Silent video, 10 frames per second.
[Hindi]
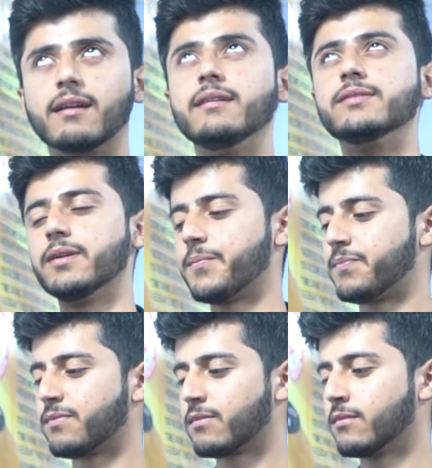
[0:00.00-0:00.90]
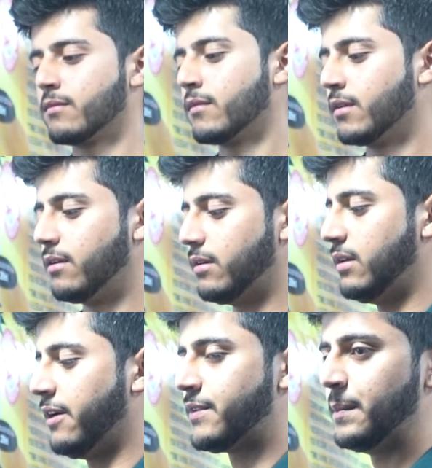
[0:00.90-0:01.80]
कर लीजिए
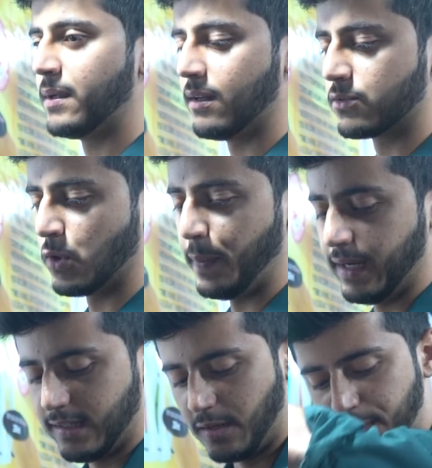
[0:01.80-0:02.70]
लेफ्ट हैंड में ग्लव्स को पहन कर